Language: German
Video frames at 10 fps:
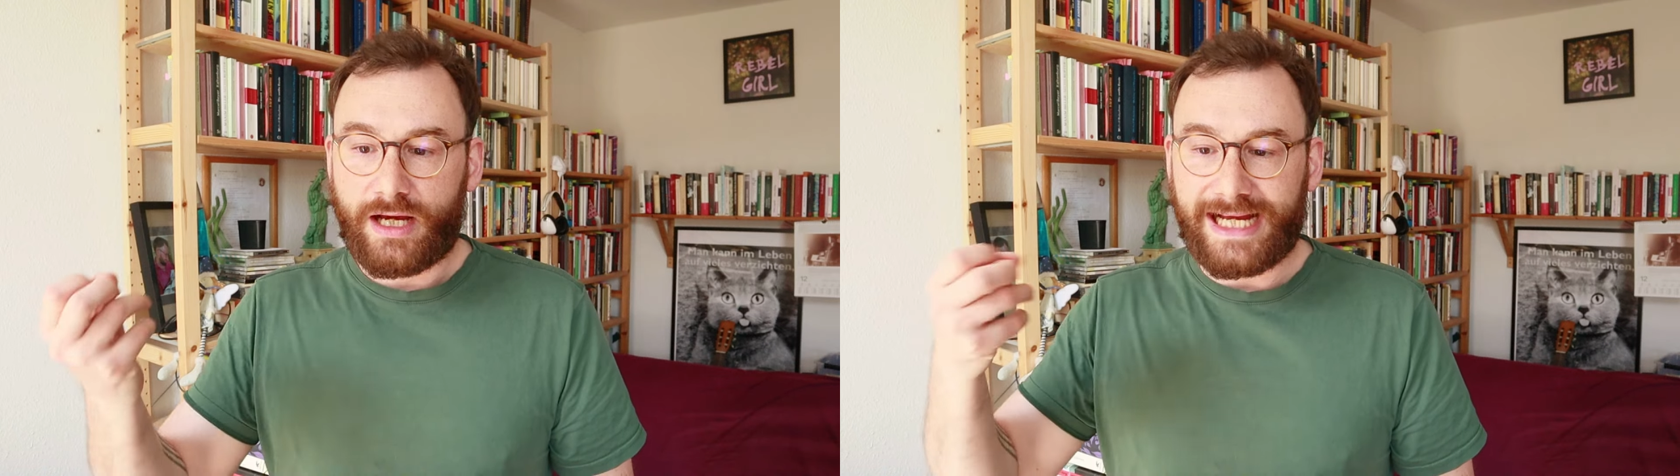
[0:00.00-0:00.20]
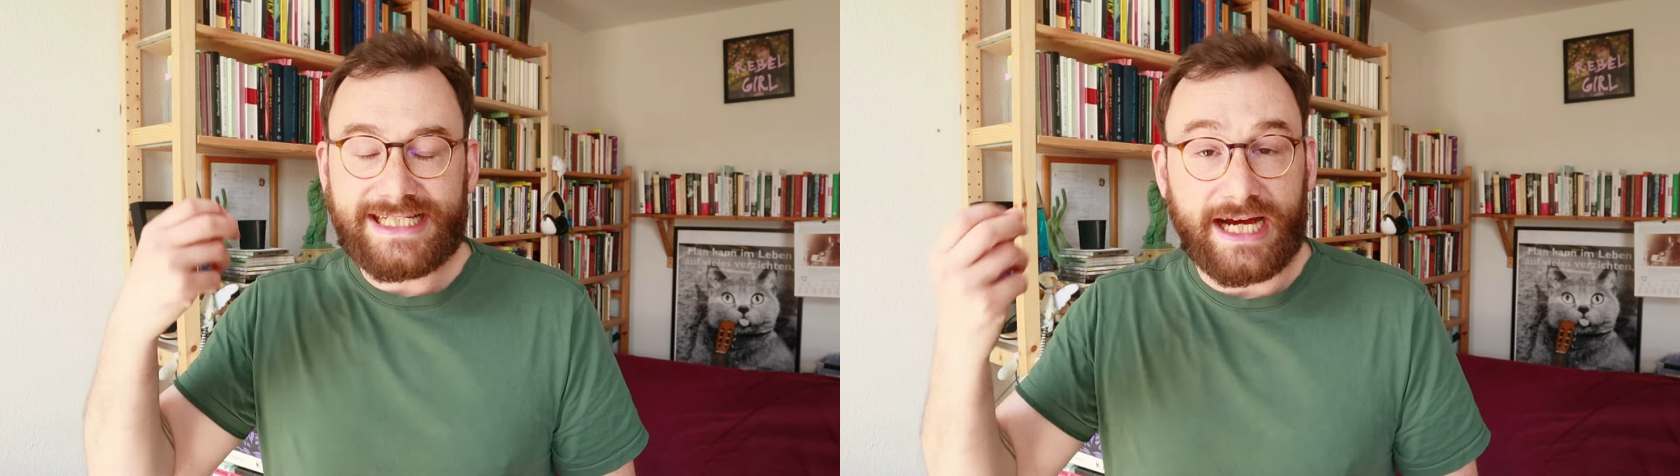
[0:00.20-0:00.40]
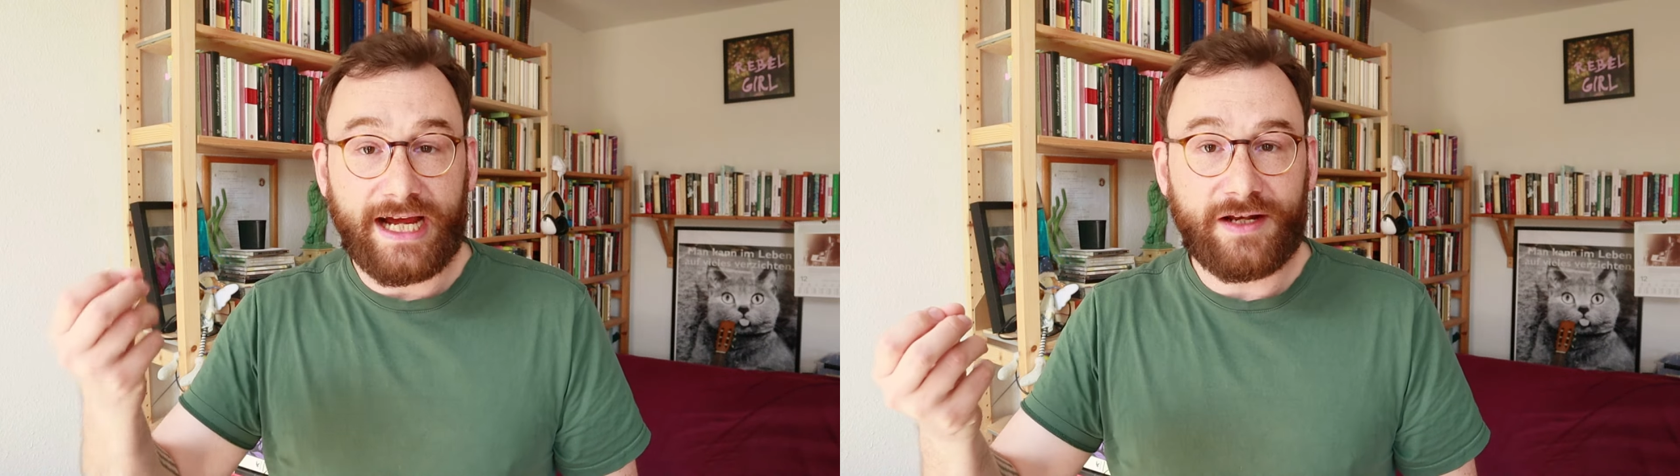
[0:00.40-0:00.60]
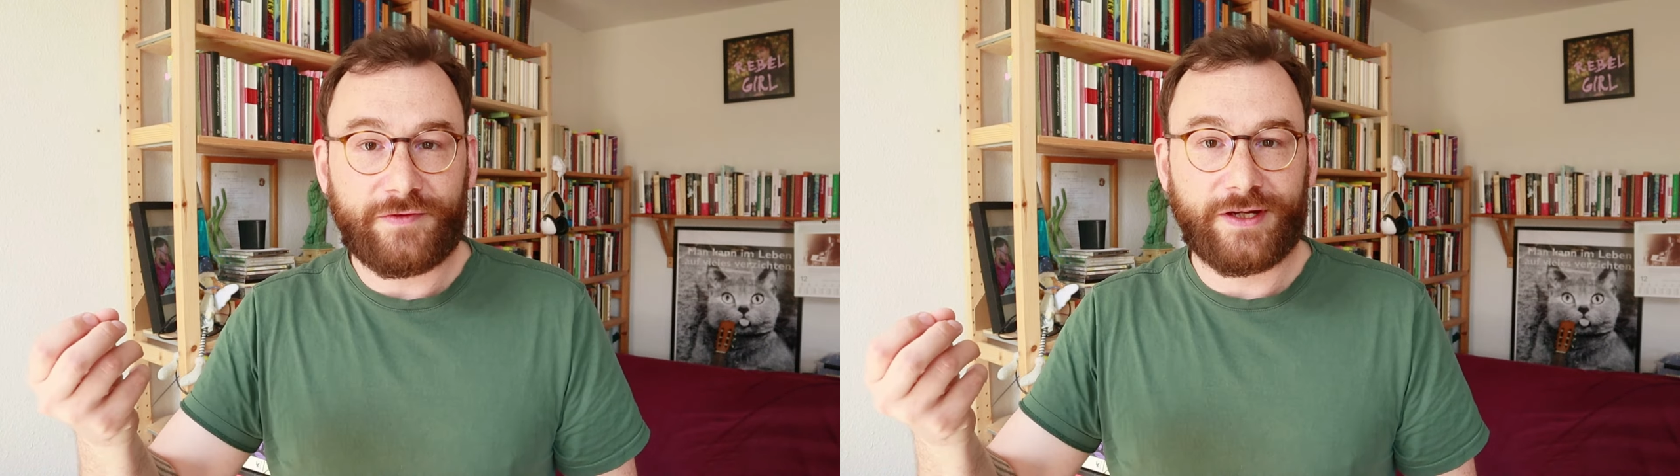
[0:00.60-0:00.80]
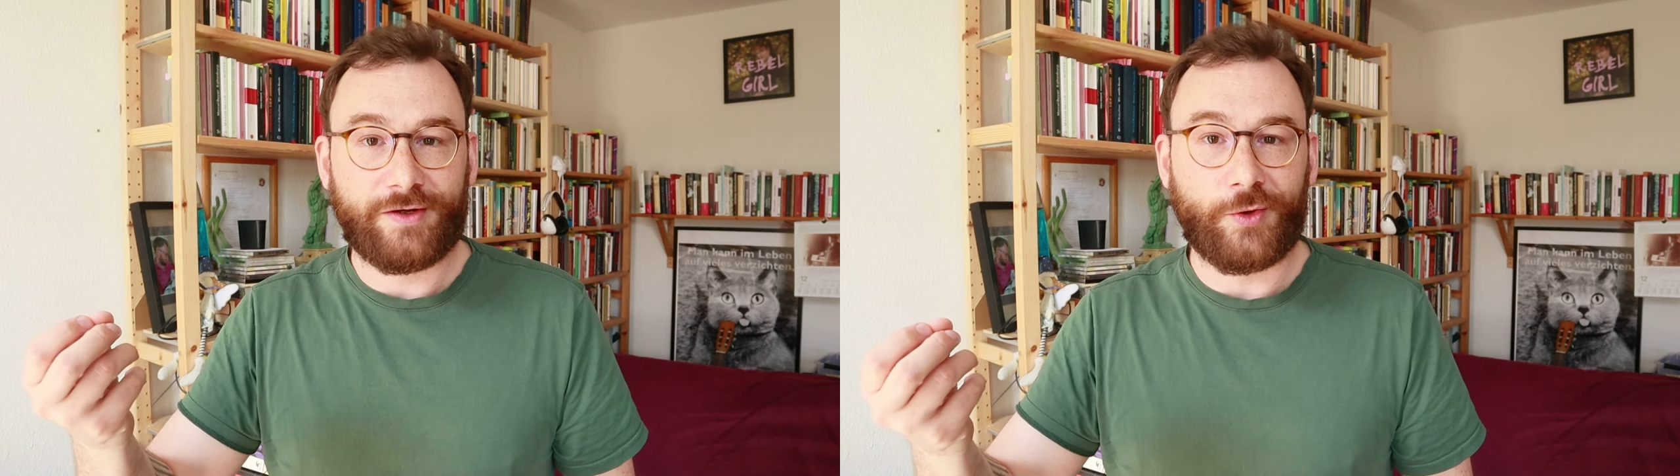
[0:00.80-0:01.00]
ein Teil
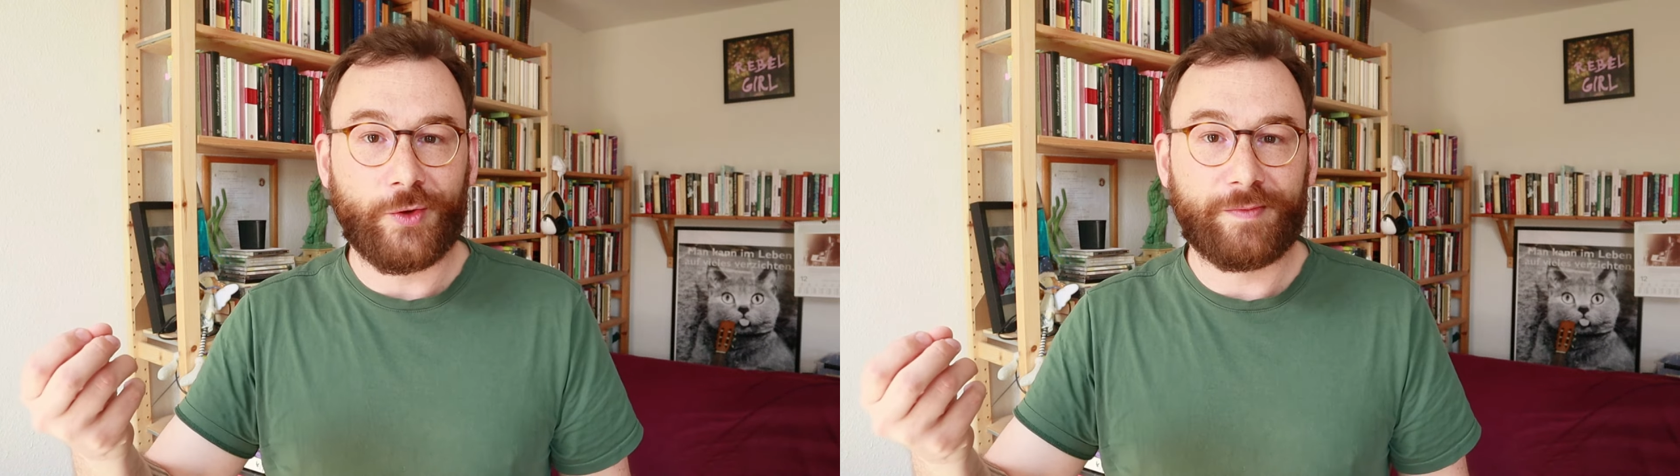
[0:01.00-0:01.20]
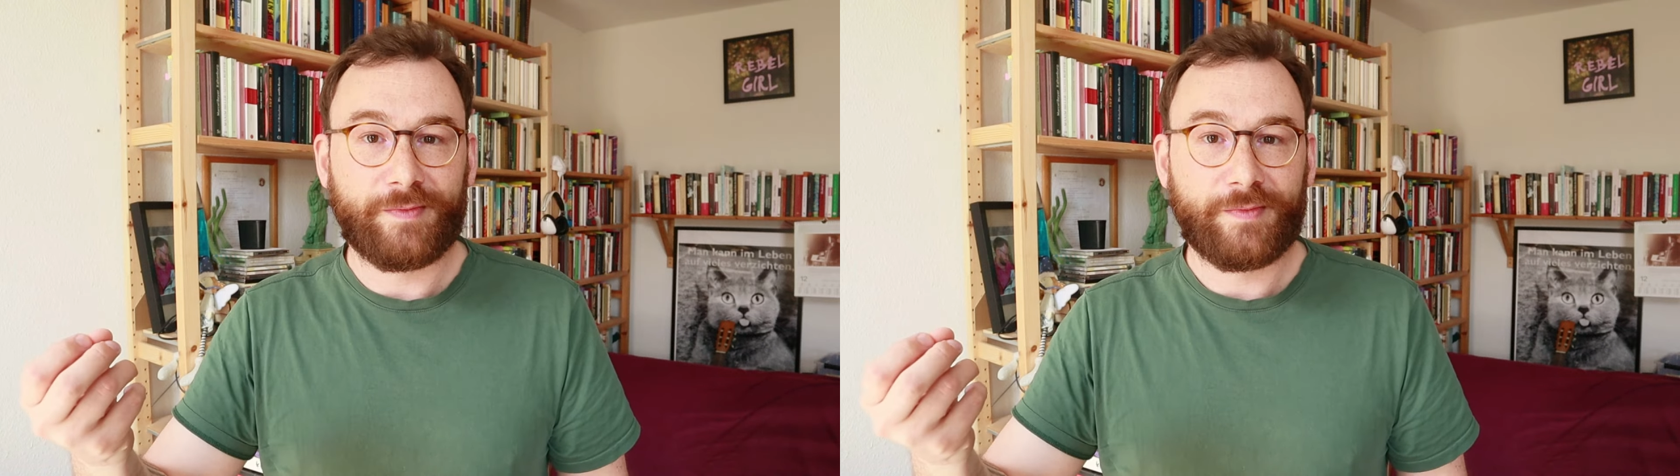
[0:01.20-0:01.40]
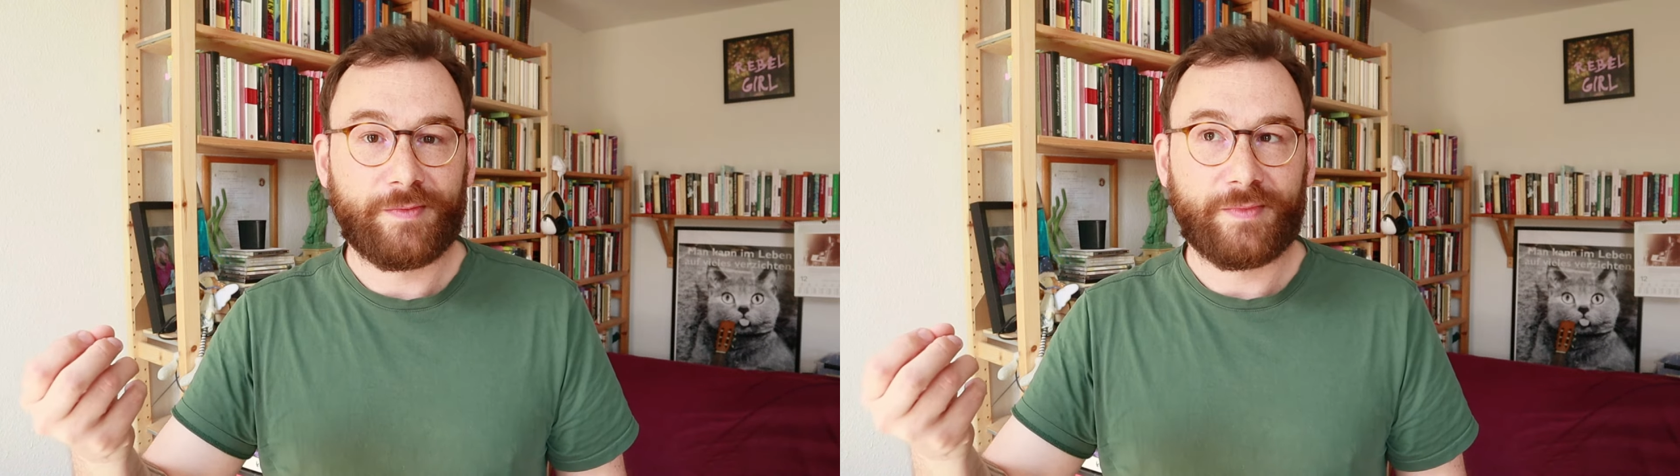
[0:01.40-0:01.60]
von einer hohen